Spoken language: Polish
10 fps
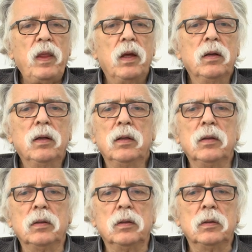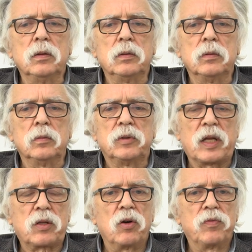E,
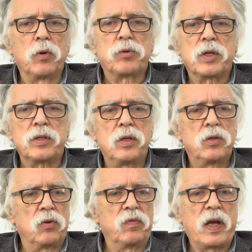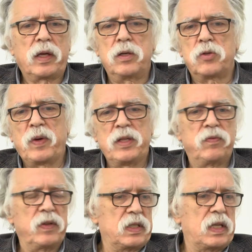dziadkowie uczestniczą w jakiejś
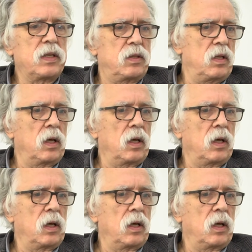manifestacji,